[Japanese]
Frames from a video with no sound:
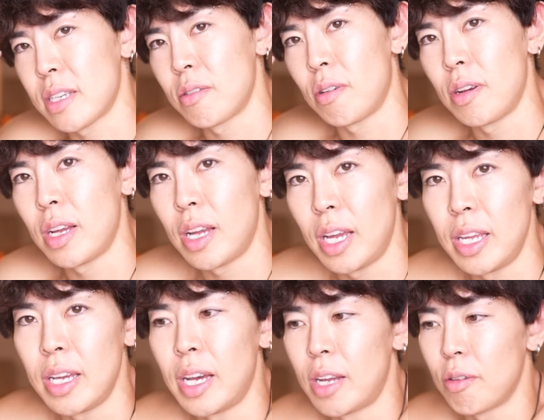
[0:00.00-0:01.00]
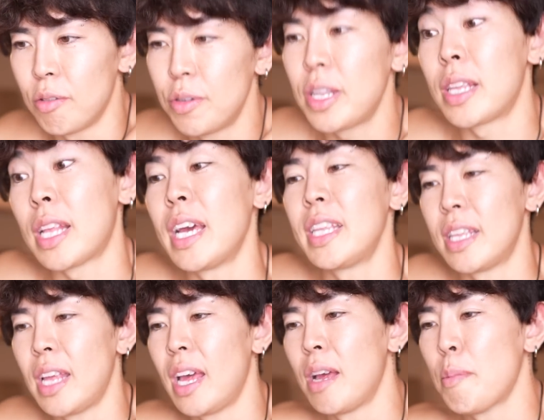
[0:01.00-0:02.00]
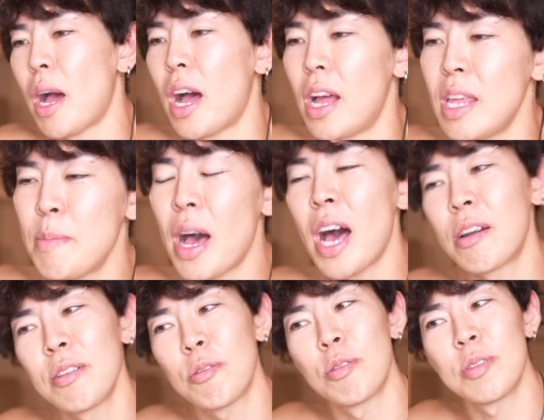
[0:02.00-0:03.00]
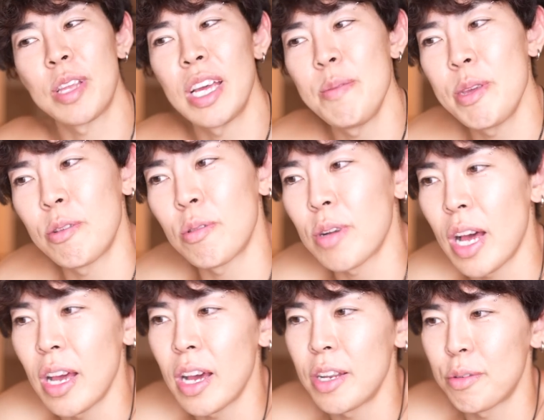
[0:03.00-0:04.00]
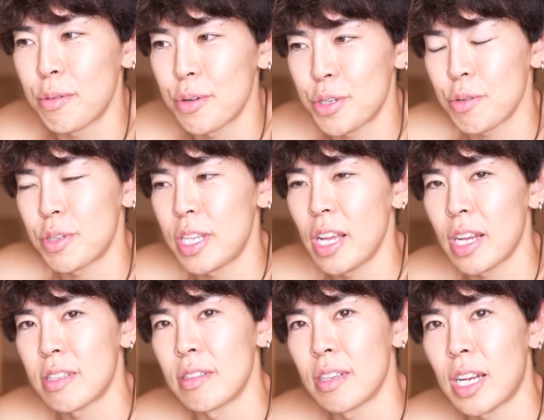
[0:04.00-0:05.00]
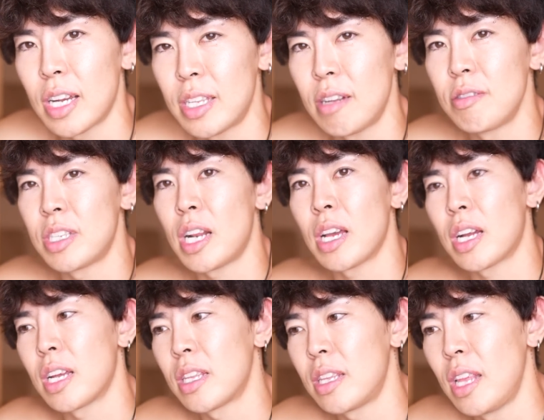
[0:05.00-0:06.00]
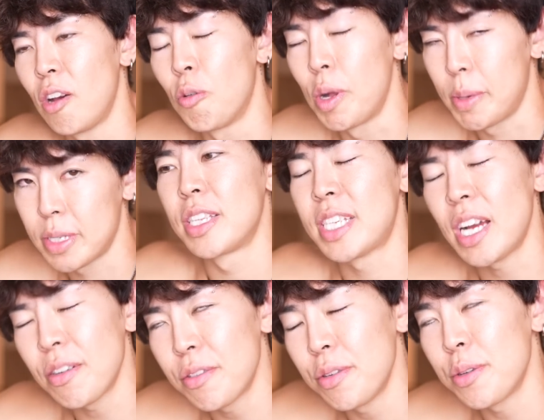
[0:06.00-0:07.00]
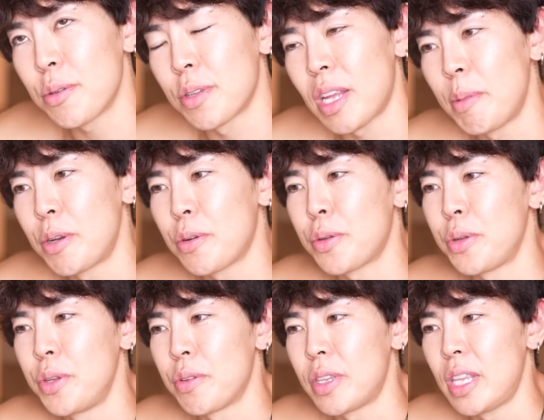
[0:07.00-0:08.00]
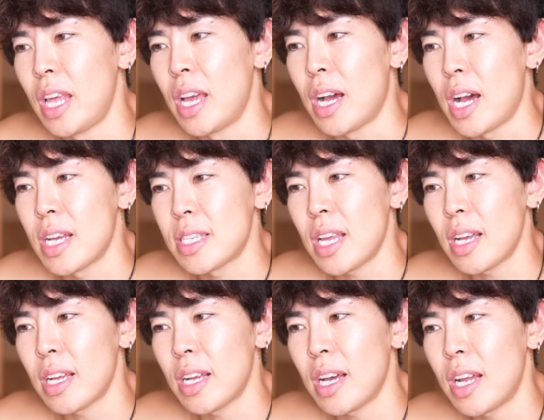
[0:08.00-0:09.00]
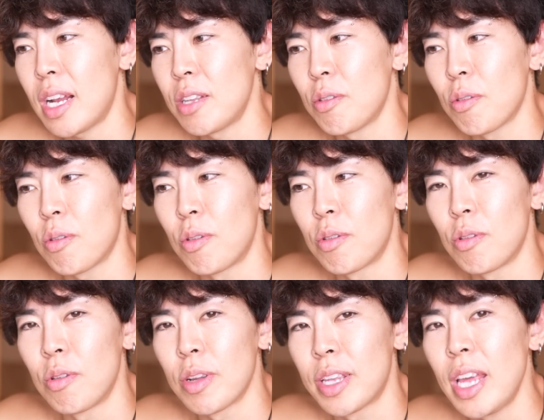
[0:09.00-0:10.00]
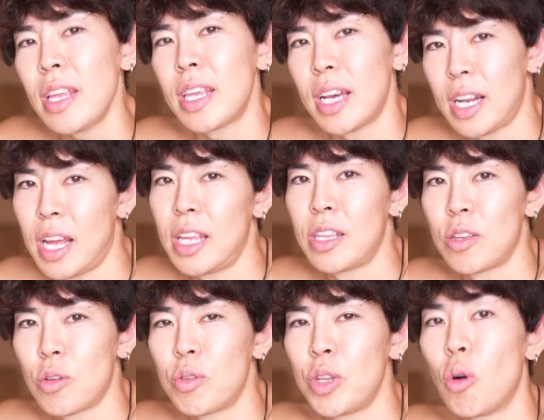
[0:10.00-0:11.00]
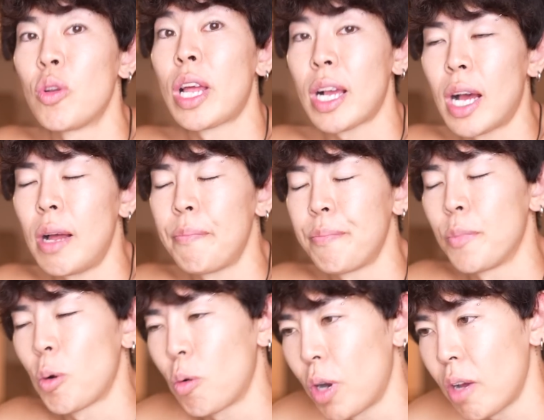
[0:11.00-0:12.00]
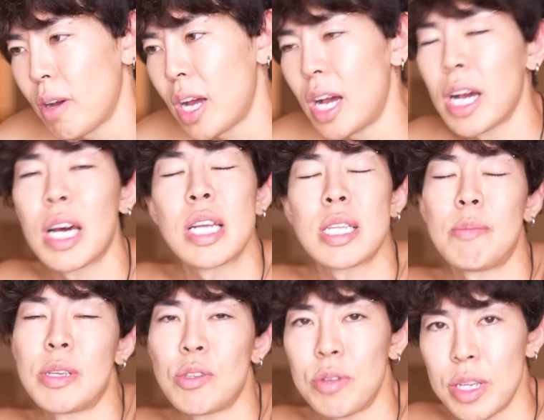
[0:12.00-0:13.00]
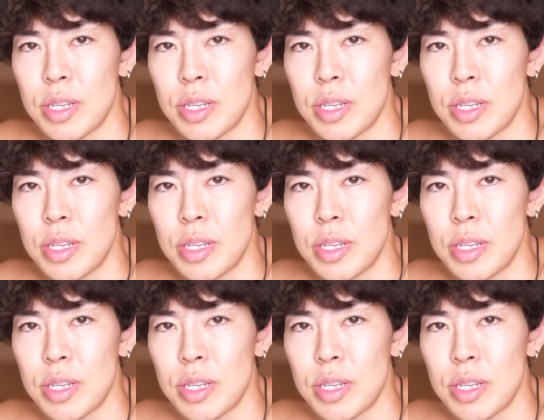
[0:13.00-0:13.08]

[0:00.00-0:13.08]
けどはいあの普段ないんでまあ今あるこのタイミングを考えるとこの食生活から来てるんんじゃないかなって思いますジャンクフードを食べることによって朝からのこの元気がない特にお腹もうこれはあからさまそうで